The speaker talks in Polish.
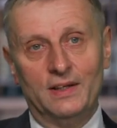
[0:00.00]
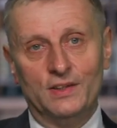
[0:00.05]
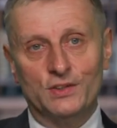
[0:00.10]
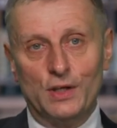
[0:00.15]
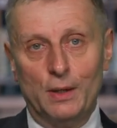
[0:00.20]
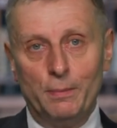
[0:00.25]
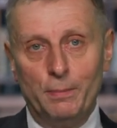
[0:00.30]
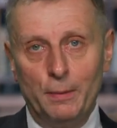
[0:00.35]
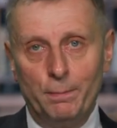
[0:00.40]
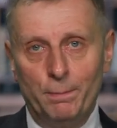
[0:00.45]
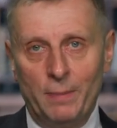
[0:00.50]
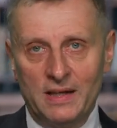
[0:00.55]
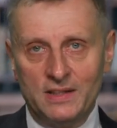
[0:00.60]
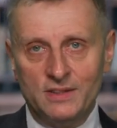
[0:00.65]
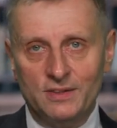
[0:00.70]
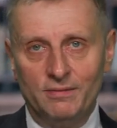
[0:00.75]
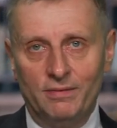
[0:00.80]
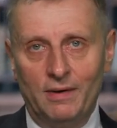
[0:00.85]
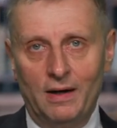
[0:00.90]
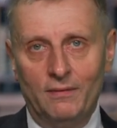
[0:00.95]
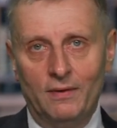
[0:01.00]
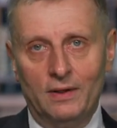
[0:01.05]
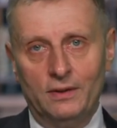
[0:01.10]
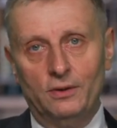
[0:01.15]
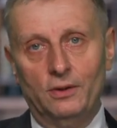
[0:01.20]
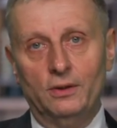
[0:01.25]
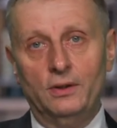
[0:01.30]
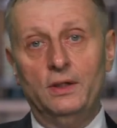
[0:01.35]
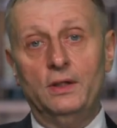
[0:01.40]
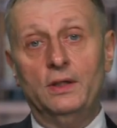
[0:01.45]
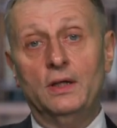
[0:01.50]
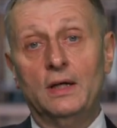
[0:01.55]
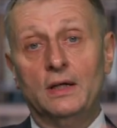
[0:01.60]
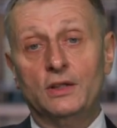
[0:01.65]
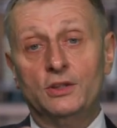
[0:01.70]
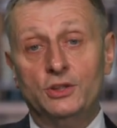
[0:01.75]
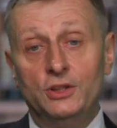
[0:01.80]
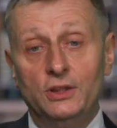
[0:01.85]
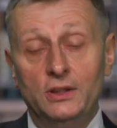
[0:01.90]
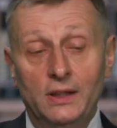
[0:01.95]
żeby pasowała do nich,
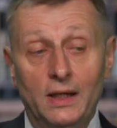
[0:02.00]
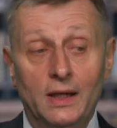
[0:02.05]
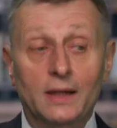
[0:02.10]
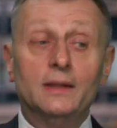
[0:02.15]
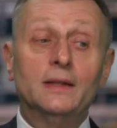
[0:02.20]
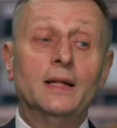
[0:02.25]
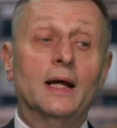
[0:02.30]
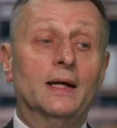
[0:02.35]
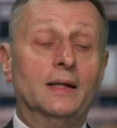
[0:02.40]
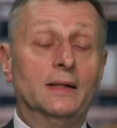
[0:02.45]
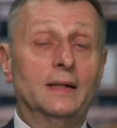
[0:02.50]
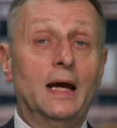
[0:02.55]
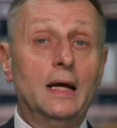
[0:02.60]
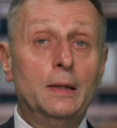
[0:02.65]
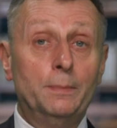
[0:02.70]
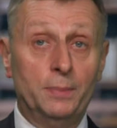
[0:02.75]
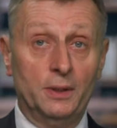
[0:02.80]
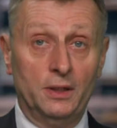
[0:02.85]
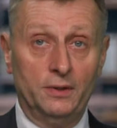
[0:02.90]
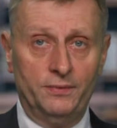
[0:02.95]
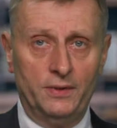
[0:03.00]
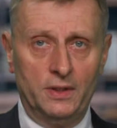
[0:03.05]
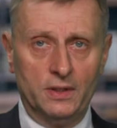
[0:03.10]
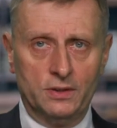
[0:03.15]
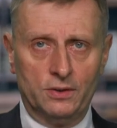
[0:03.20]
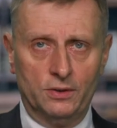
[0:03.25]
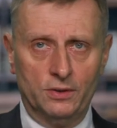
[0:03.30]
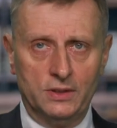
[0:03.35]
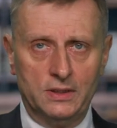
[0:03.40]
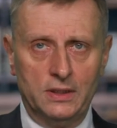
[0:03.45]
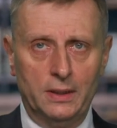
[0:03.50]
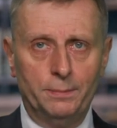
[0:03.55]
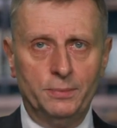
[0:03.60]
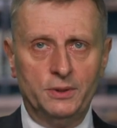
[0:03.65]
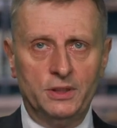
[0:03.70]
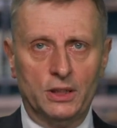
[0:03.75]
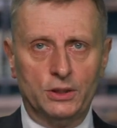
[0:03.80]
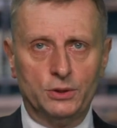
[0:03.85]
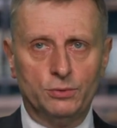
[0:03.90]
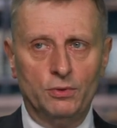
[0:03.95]
czy jednak najpierw jest
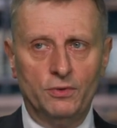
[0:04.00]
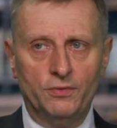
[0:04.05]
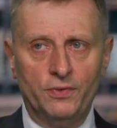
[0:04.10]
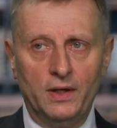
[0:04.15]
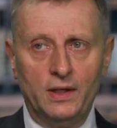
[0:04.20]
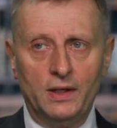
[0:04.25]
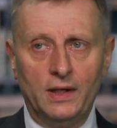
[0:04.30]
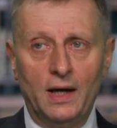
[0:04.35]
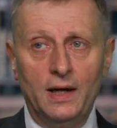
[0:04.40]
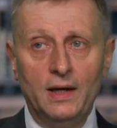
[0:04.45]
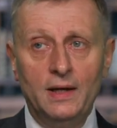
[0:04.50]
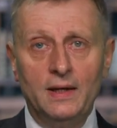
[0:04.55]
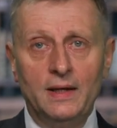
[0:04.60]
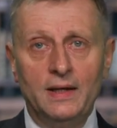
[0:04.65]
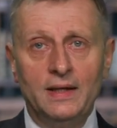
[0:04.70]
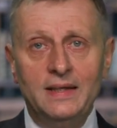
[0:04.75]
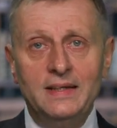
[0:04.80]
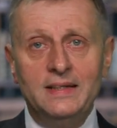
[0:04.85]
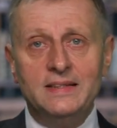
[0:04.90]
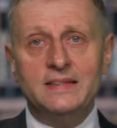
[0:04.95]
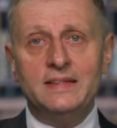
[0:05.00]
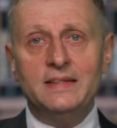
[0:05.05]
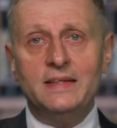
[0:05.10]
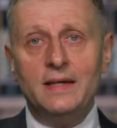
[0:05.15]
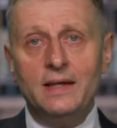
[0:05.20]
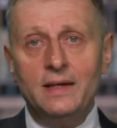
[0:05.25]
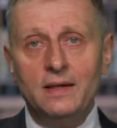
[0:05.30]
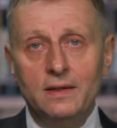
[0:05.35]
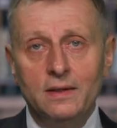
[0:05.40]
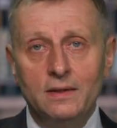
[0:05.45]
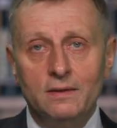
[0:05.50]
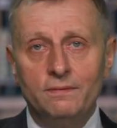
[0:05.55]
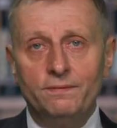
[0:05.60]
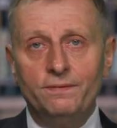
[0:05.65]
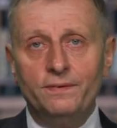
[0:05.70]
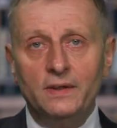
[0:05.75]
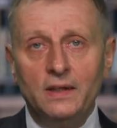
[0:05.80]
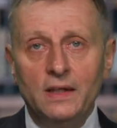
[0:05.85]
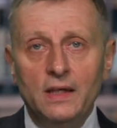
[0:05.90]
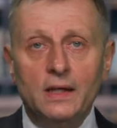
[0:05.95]
koncepcja człowieka i z niej
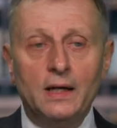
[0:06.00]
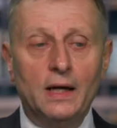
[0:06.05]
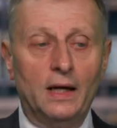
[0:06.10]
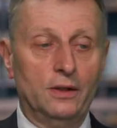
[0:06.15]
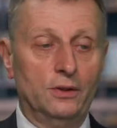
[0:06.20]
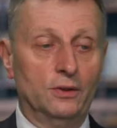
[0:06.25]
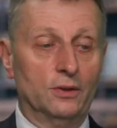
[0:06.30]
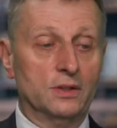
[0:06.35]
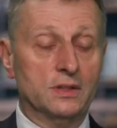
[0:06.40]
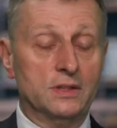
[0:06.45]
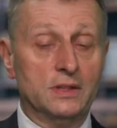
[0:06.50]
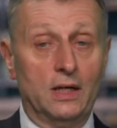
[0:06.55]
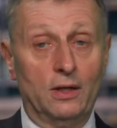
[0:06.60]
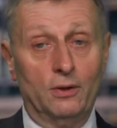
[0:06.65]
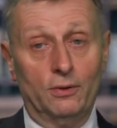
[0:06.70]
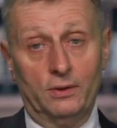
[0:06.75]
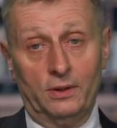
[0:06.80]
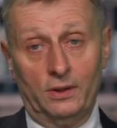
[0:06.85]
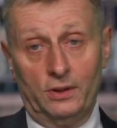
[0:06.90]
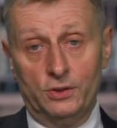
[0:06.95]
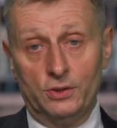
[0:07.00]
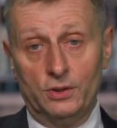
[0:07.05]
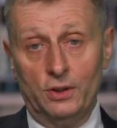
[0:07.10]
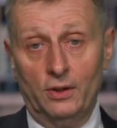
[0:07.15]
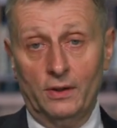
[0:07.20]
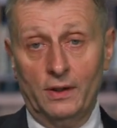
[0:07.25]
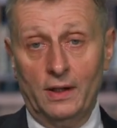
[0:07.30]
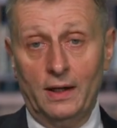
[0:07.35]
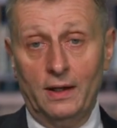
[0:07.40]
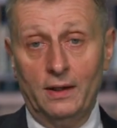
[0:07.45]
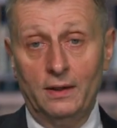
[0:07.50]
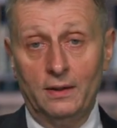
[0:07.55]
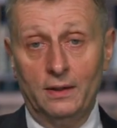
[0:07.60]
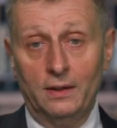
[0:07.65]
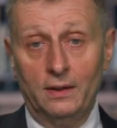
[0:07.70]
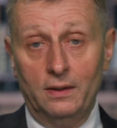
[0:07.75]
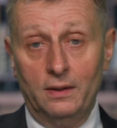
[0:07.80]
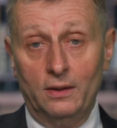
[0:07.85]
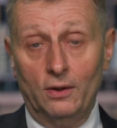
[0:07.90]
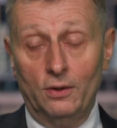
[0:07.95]
wynikająca określona,
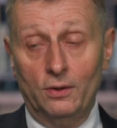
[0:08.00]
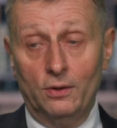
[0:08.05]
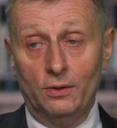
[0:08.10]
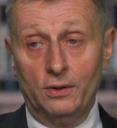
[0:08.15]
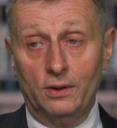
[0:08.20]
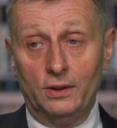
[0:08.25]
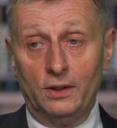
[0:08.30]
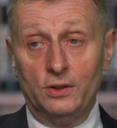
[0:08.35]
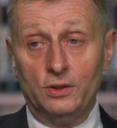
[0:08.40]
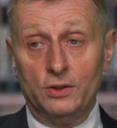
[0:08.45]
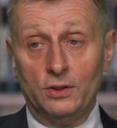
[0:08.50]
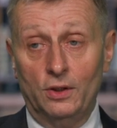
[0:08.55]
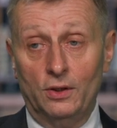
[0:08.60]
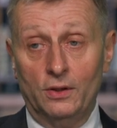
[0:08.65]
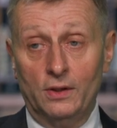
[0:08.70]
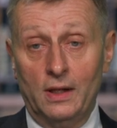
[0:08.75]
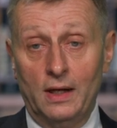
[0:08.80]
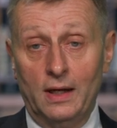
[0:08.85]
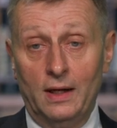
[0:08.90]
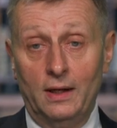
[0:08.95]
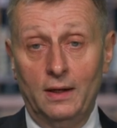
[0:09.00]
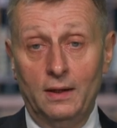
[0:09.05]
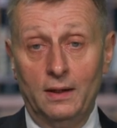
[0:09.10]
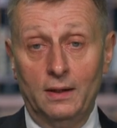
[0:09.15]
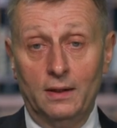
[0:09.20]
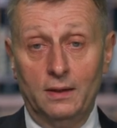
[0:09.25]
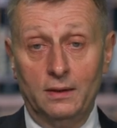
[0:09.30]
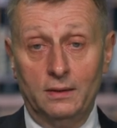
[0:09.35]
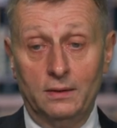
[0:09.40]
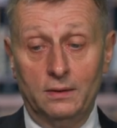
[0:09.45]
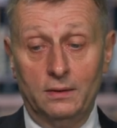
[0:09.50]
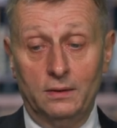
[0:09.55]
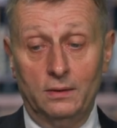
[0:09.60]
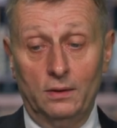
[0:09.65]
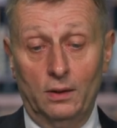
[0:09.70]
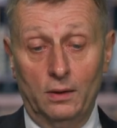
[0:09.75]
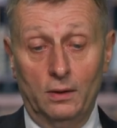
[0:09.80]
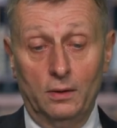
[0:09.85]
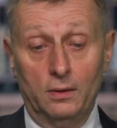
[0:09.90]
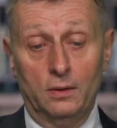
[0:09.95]
y, określona y,
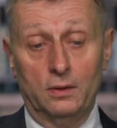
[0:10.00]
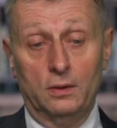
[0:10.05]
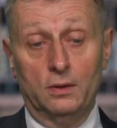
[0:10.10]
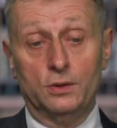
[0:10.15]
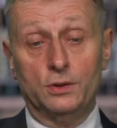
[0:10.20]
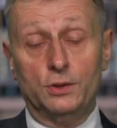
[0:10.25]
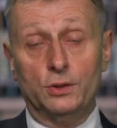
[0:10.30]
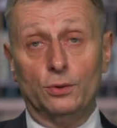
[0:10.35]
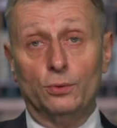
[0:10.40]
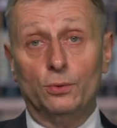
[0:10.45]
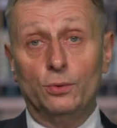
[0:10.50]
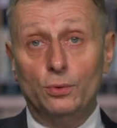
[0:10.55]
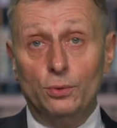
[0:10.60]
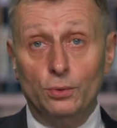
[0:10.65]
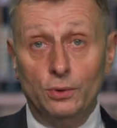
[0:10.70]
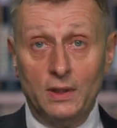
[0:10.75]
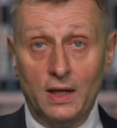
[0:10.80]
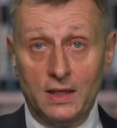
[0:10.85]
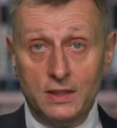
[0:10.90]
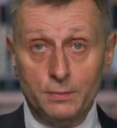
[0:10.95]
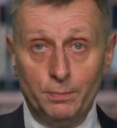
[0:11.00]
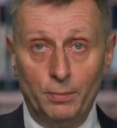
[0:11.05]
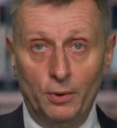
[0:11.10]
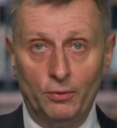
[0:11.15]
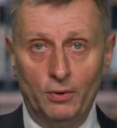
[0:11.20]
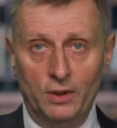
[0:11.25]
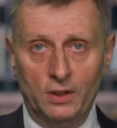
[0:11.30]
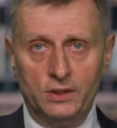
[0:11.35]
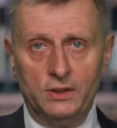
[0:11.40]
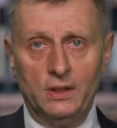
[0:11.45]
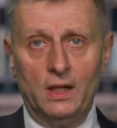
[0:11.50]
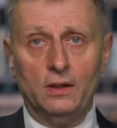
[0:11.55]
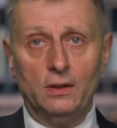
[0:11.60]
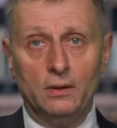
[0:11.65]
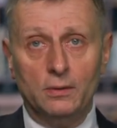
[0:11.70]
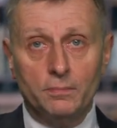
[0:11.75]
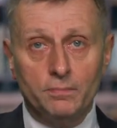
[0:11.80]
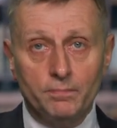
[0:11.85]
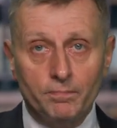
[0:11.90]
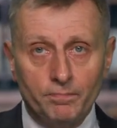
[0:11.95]
no, struktura społeczna.
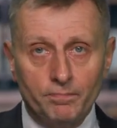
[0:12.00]
No,